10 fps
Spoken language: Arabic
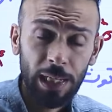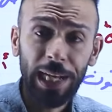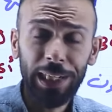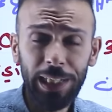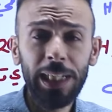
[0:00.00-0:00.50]

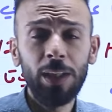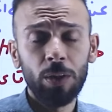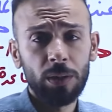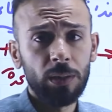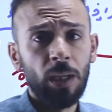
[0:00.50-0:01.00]

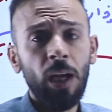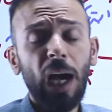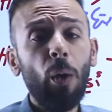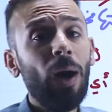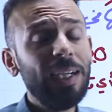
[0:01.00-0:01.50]
ارهينيوس
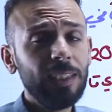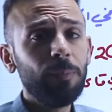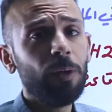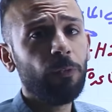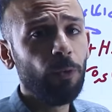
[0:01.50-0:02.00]
او
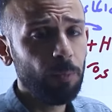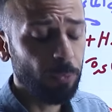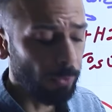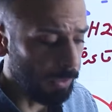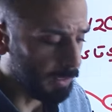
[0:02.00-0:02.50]
حسب مفهوم
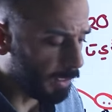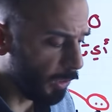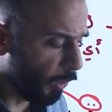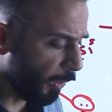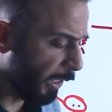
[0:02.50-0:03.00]
برون
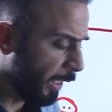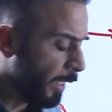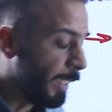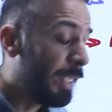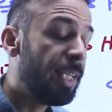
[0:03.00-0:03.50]
ستدلوري
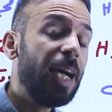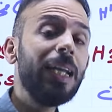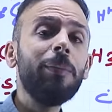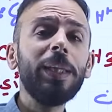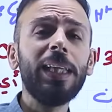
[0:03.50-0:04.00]
اذا
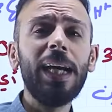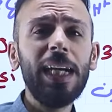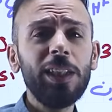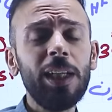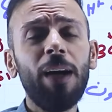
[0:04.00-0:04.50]
انا بدي
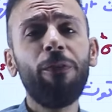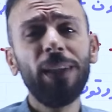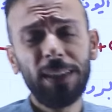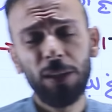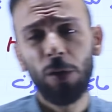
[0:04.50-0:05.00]
اجي
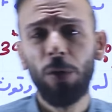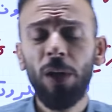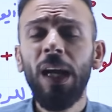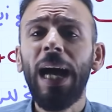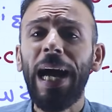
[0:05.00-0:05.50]
افسره
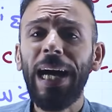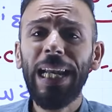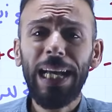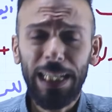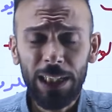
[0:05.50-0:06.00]

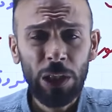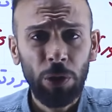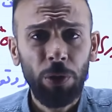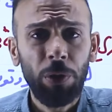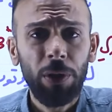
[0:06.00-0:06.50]
على
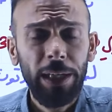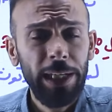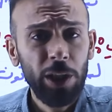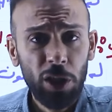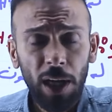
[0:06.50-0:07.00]
انه
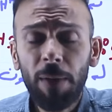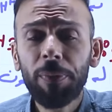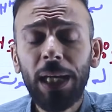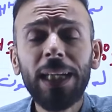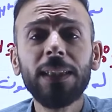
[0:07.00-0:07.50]
ايش
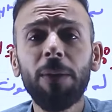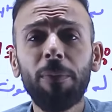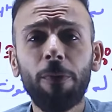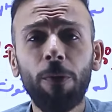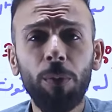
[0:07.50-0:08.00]
حمض حسب
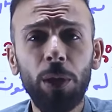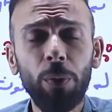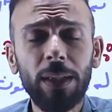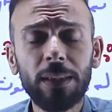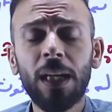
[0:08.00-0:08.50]
مفهوم
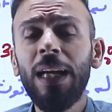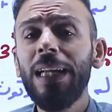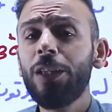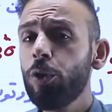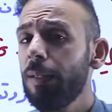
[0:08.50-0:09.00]
لويس
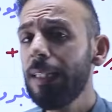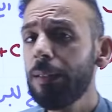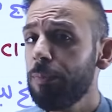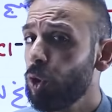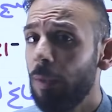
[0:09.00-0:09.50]
شو
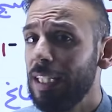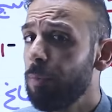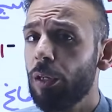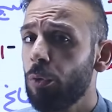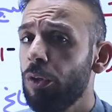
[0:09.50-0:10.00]
شو
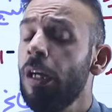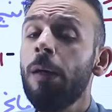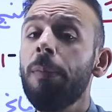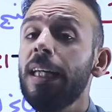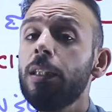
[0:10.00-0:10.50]
باجي بقول
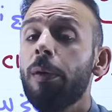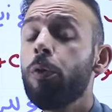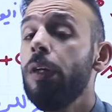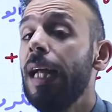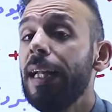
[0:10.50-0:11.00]
باجي
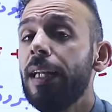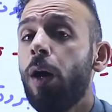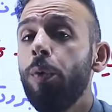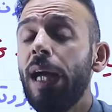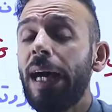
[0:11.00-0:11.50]
بقول
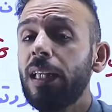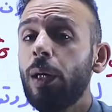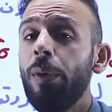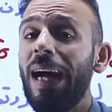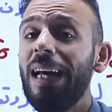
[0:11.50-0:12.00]
لانه
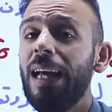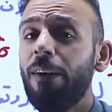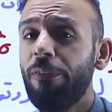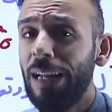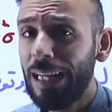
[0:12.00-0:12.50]
يحتوي
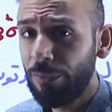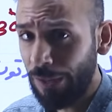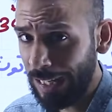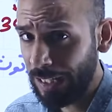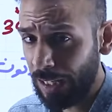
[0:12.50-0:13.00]
على افلاك
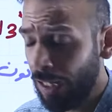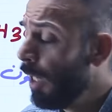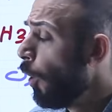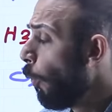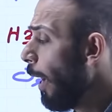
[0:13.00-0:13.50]
فارغه
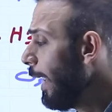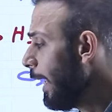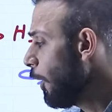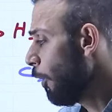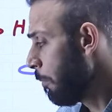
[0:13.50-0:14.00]

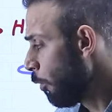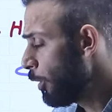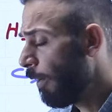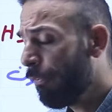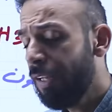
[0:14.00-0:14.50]
واي ايون
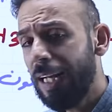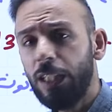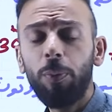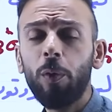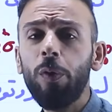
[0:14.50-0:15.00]
موجب في
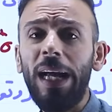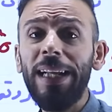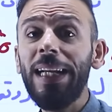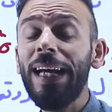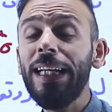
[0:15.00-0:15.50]
اتش بقول
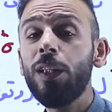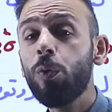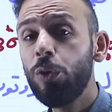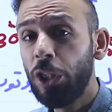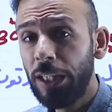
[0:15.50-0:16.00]
عن
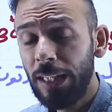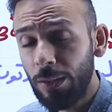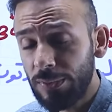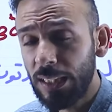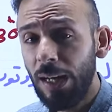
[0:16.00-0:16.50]
الهيدروجين
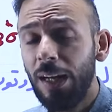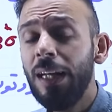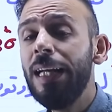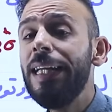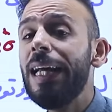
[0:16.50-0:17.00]
نفسها
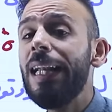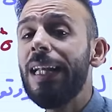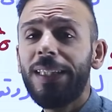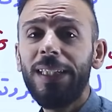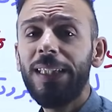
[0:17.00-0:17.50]
هي
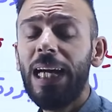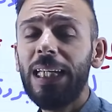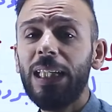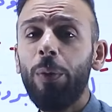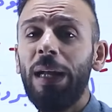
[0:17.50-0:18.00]
التي
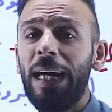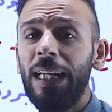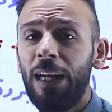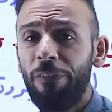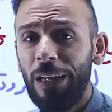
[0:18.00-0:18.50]
تحتوي
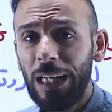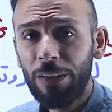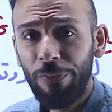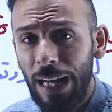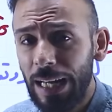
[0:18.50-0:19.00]
على
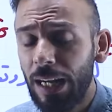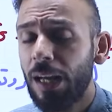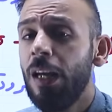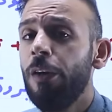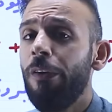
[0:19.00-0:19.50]
فلك فارغ
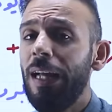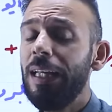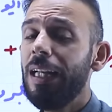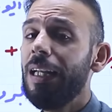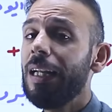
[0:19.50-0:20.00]

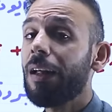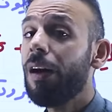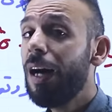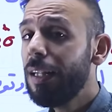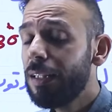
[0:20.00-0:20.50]
فهي
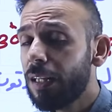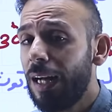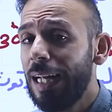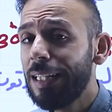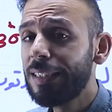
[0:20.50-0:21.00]
القادره
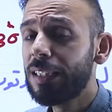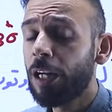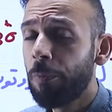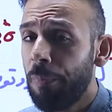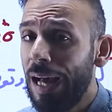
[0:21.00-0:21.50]
على
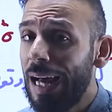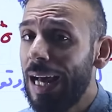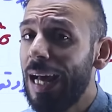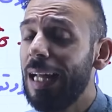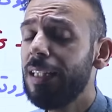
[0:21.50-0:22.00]

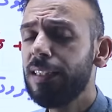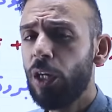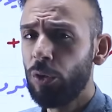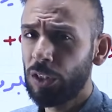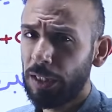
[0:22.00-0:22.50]
استقبال
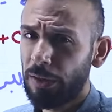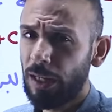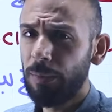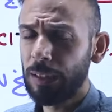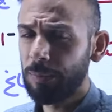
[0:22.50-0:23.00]
زوج غير
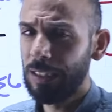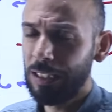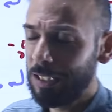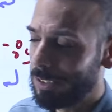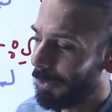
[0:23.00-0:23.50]
رابط من
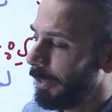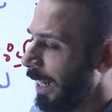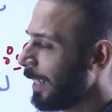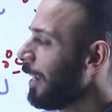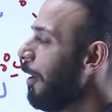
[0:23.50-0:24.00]

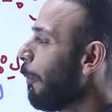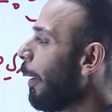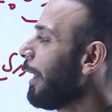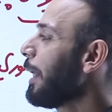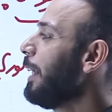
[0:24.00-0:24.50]
الالكترونات
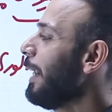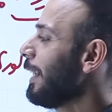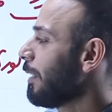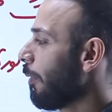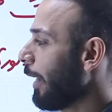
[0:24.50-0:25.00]
وهذا اللي
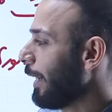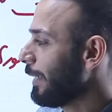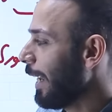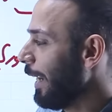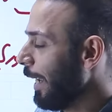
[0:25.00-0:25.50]
لازم
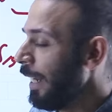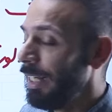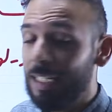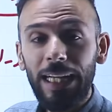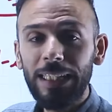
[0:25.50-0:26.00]
نركز عليه
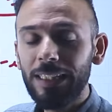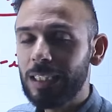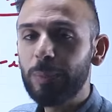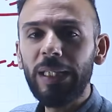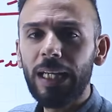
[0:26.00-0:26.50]
يعني
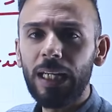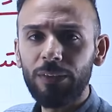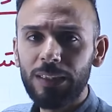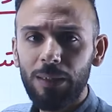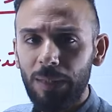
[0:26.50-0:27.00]
نسبيا
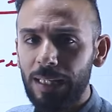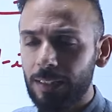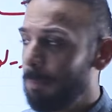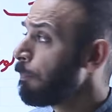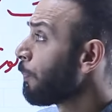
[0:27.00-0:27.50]
نفس
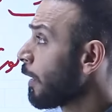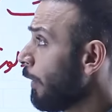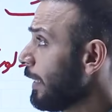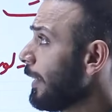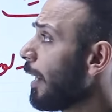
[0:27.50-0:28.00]
الماده
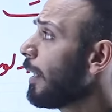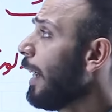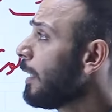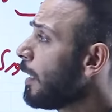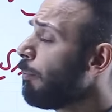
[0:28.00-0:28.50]
فسرت
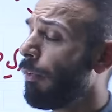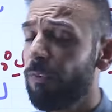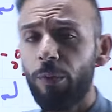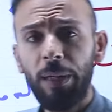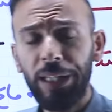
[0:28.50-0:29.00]
حسب
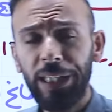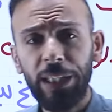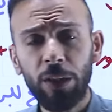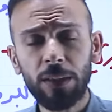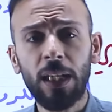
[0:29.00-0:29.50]
مفهوم
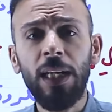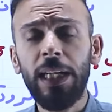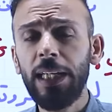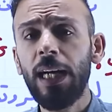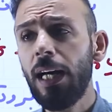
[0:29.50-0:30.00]
أرهينيوس
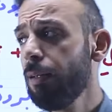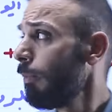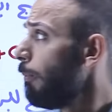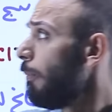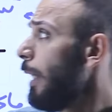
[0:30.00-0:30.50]
إنها
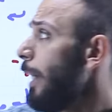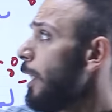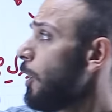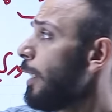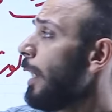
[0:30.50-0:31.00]

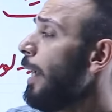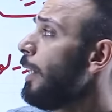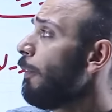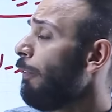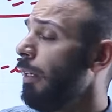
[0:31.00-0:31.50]
إيش
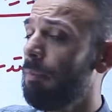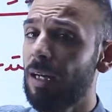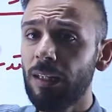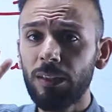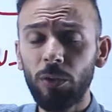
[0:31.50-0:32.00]
تتأين في
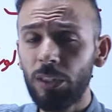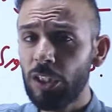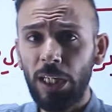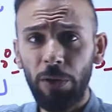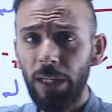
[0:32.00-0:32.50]
الماء
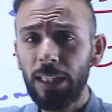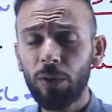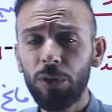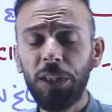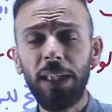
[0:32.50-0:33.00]
تنتج أيون
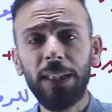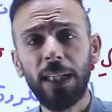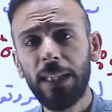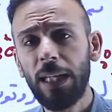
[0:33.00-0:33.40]
هيدروجين عند